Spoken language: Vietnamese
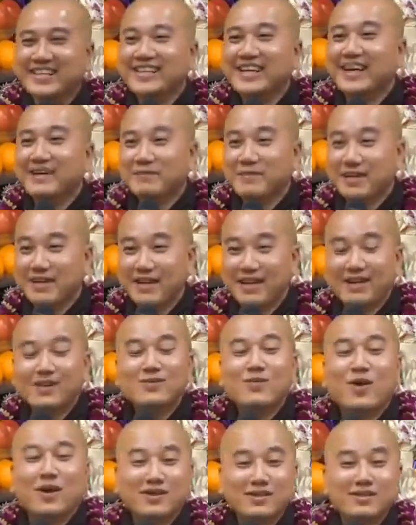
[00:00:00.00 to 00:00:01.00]
như là mình
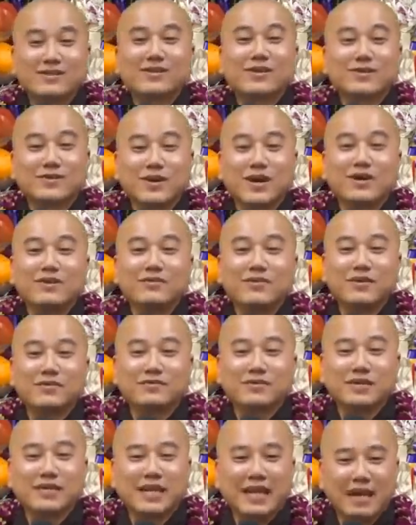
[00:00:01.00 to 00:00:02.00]
lẫn quẩn cho kiểu đó
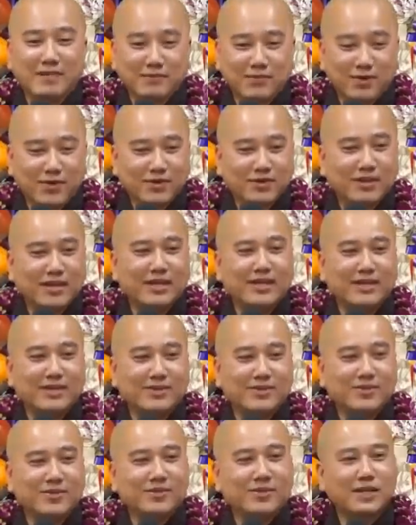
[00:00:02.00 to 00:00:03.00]
không? Đi làm
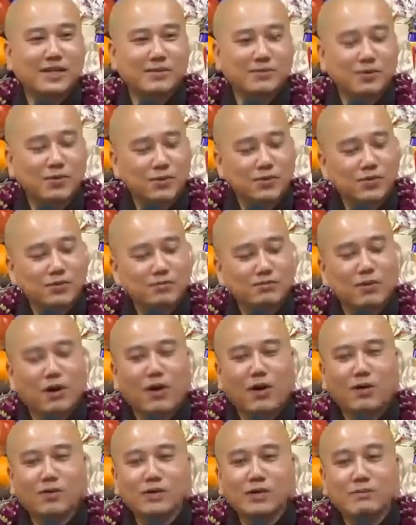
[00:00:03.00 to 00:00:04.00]
có tiền mua thuốc
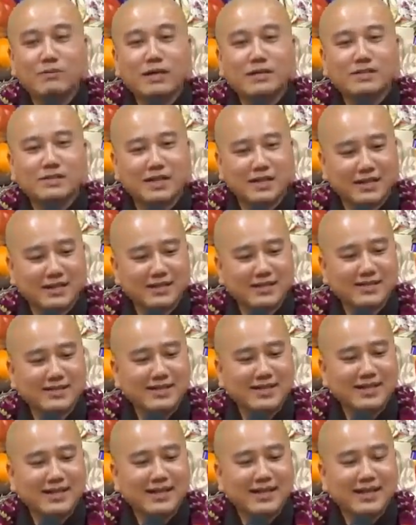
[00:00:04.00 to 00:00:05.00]
bổ, đi bác sĩ.
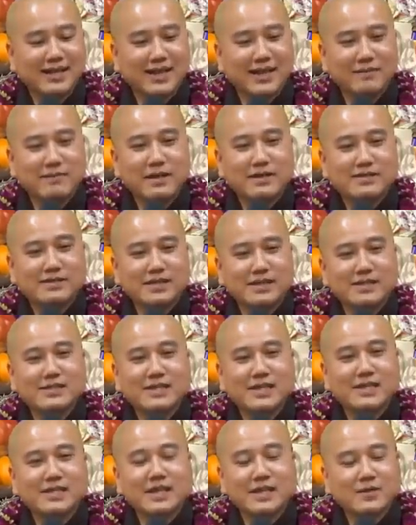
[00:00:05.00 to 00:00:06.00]
Hỏi bác sĩ
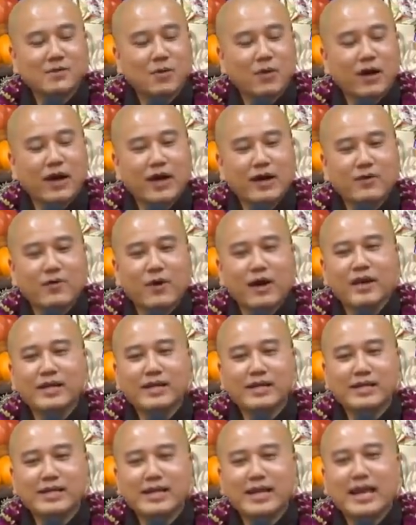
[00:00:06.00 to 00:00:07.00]
chi? Để khỏe, khỏe
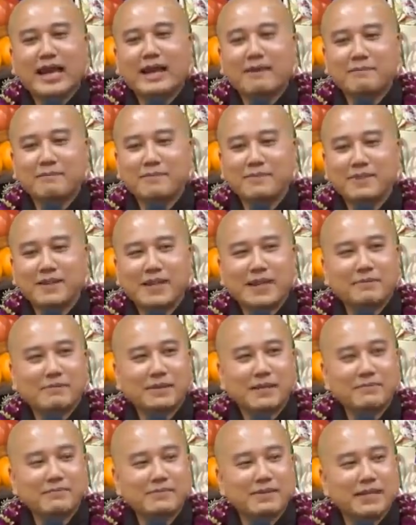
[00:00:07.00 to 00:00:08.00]
để đi làm. Làm
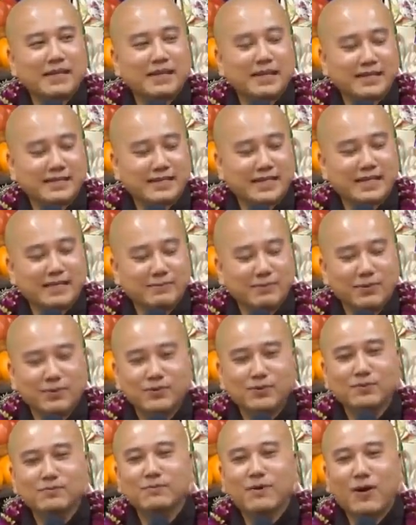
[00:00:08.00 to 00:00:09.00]
kiếm tiền, tiền mua
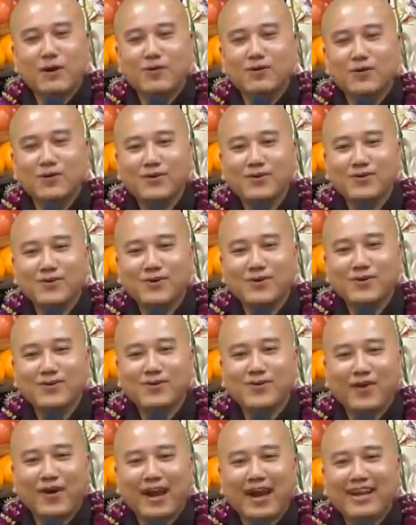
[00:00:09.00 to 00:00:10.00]
thuốc bổ uống, uống
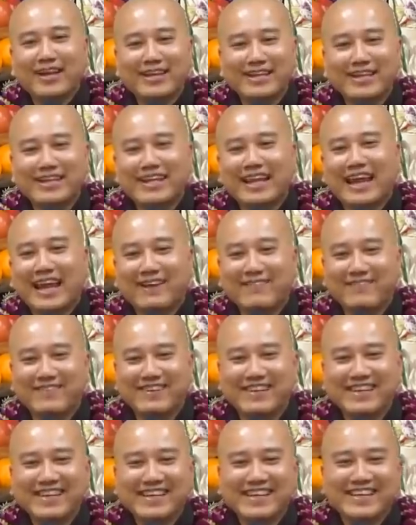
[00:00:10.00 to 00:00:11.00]
khỏe để đi làm.
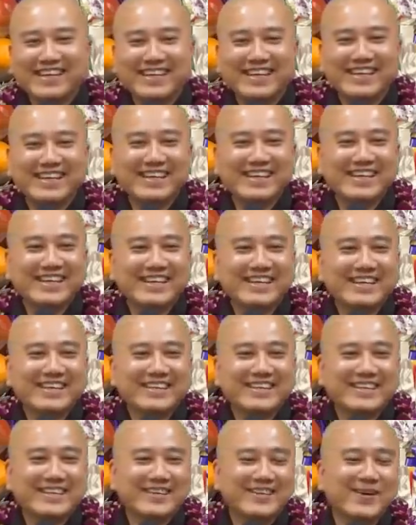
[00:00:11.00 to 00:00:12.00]

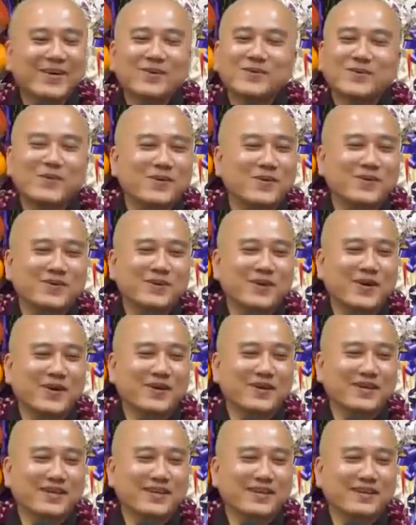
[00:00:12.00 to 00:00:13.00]
Rồi rốt cuộc
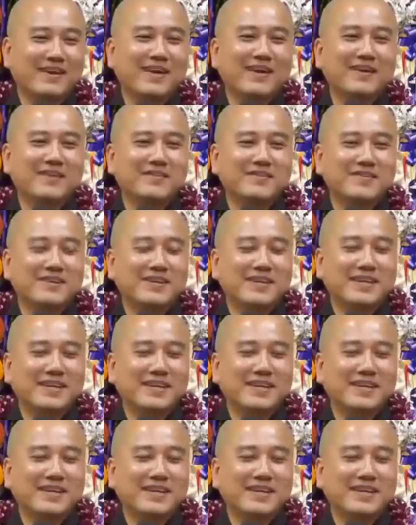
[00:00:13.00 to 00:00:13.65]
rồi, phải không?